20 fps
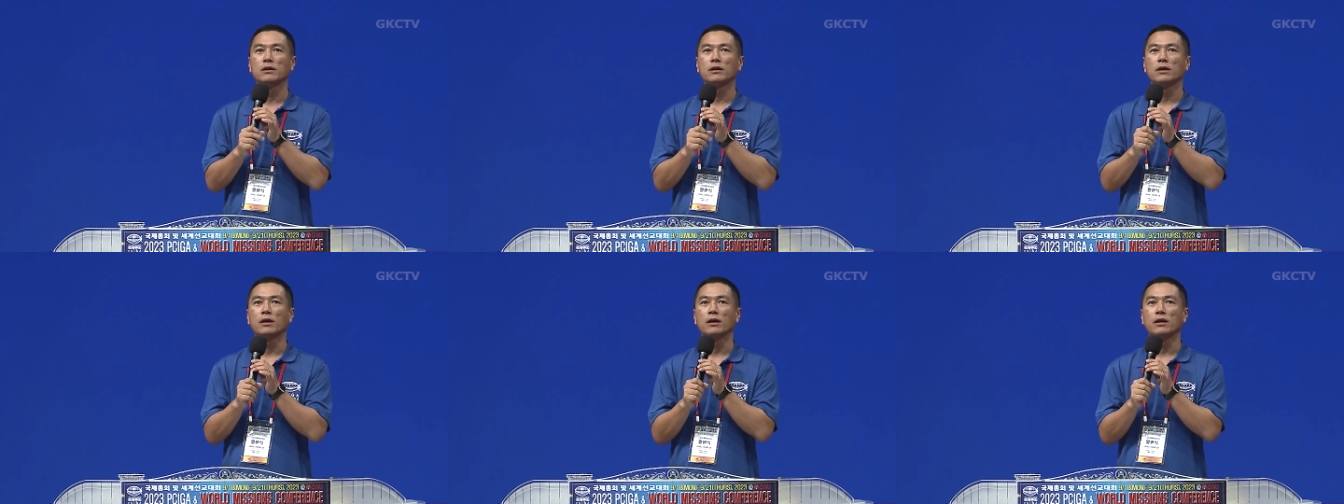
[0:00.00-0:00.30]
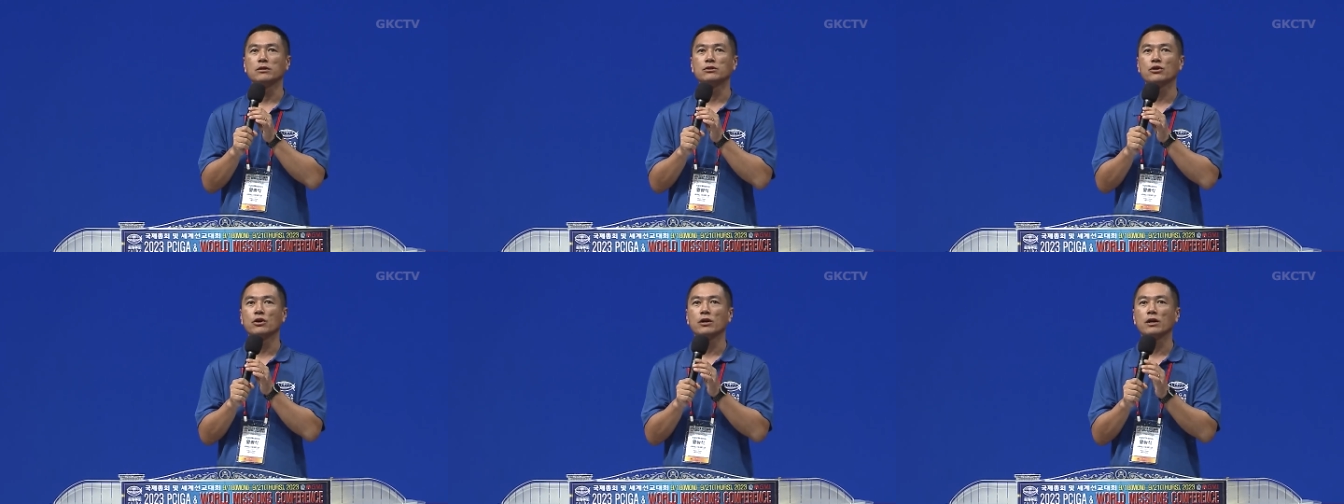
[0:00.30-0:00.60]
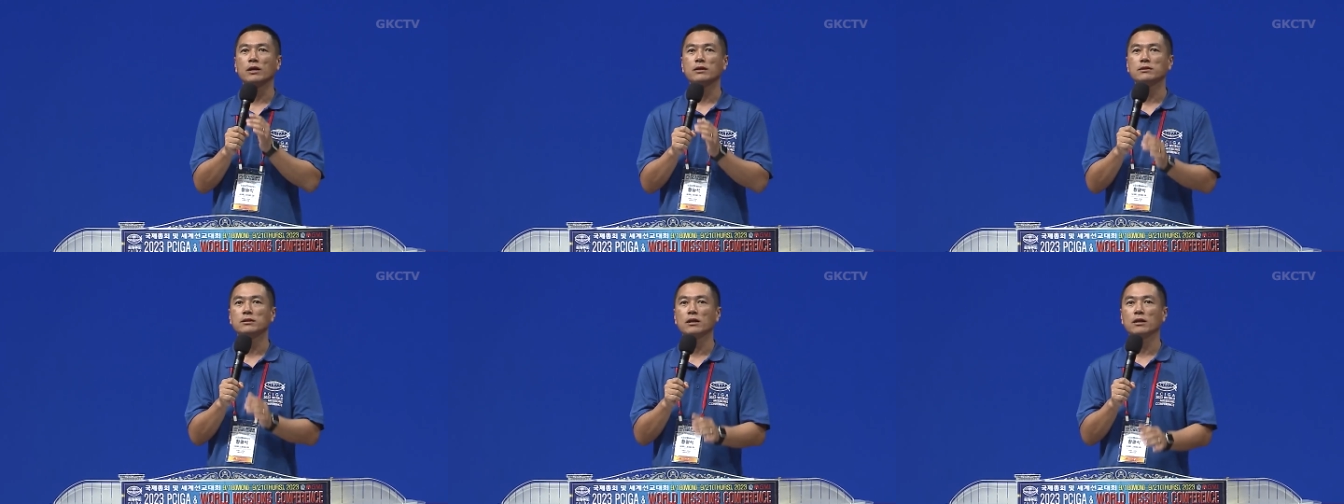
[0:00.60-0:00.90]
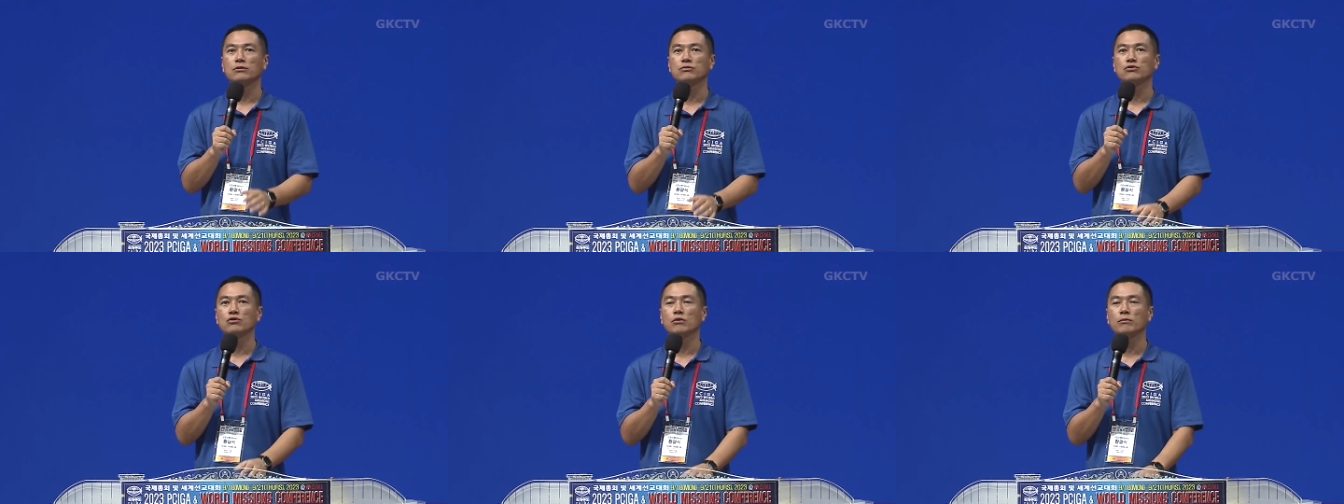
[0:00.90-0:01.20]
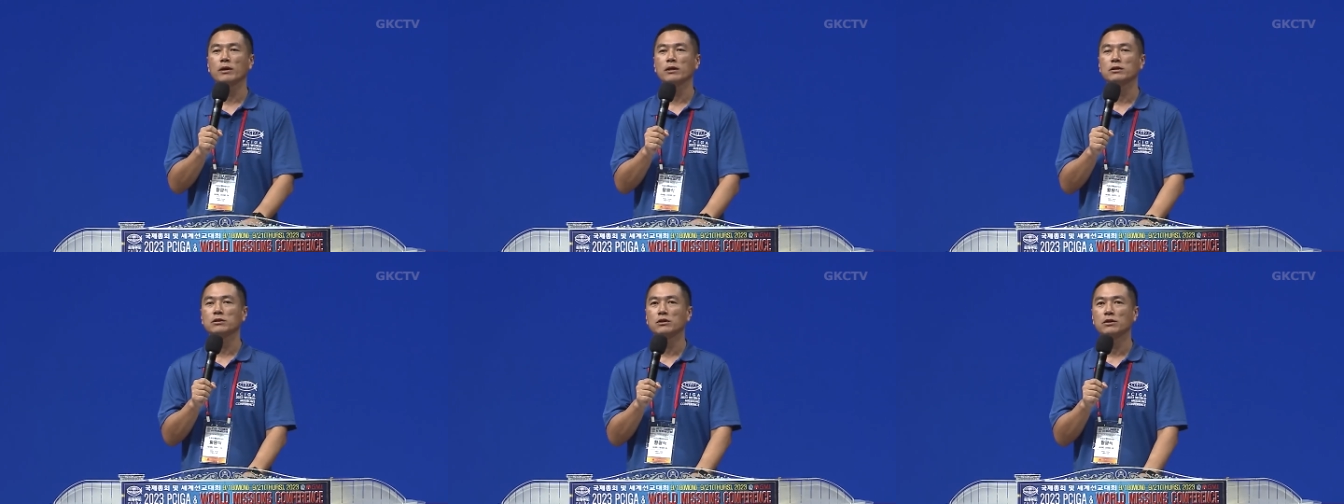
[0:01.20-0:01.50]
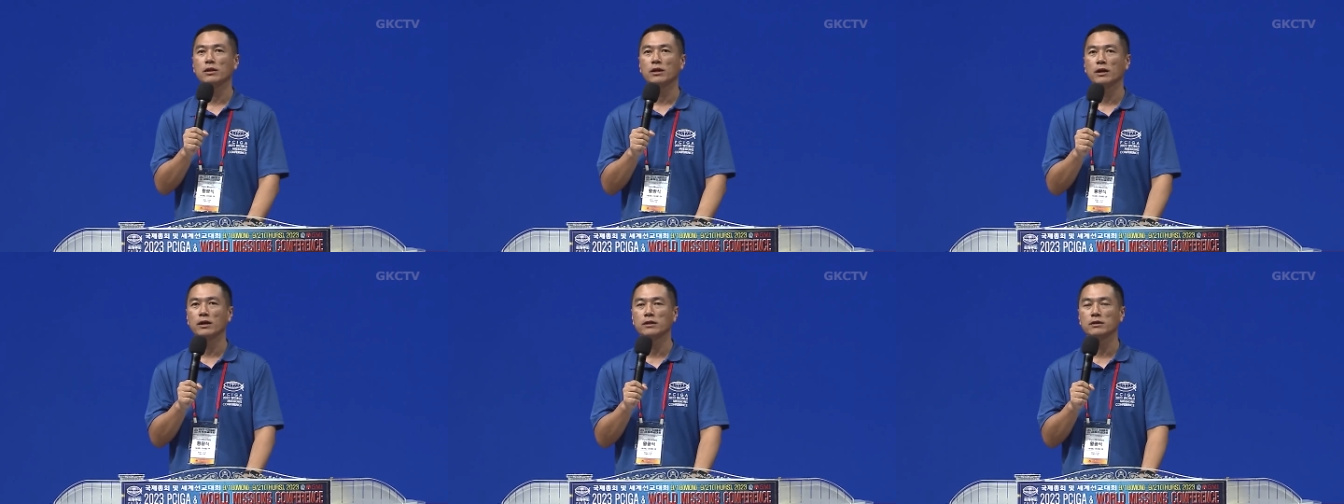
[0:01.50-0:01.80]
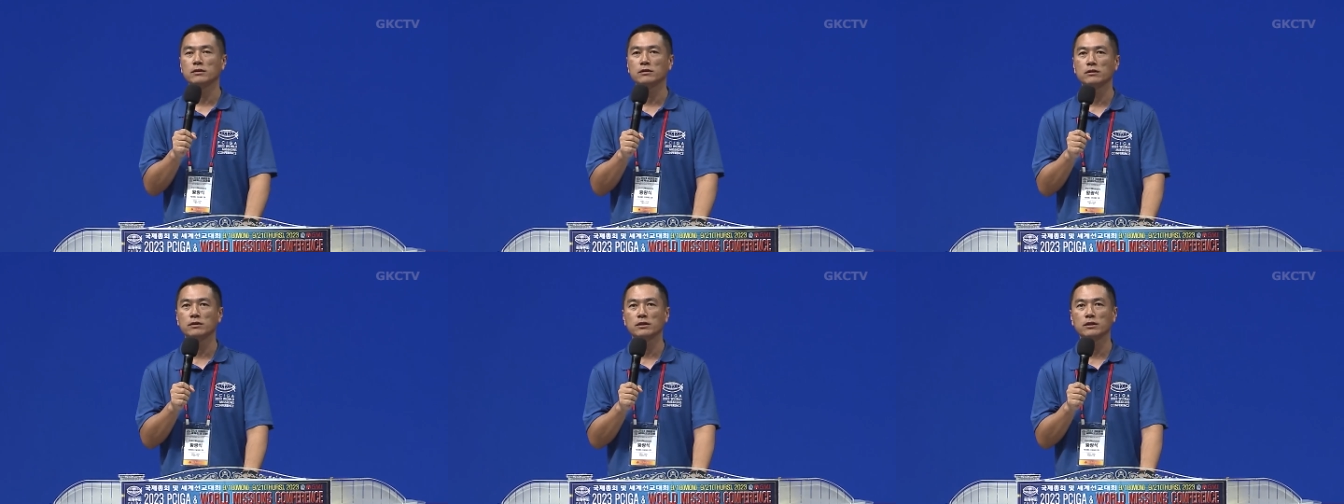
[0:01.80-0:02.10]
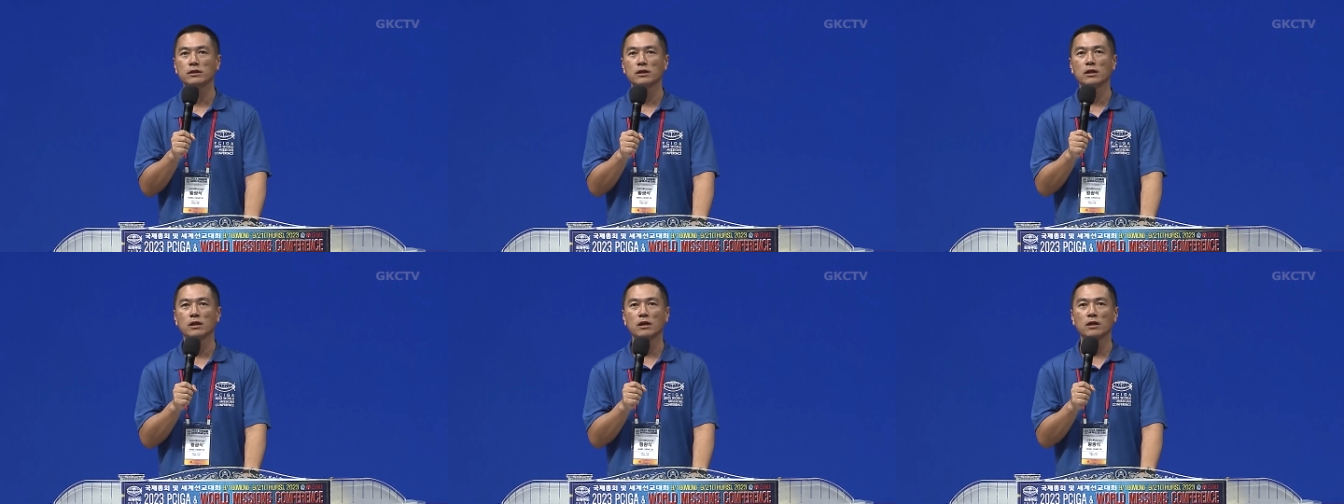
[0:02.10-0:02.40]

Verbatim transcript: 예, 저희가 항상 수업하기 전에 아이들의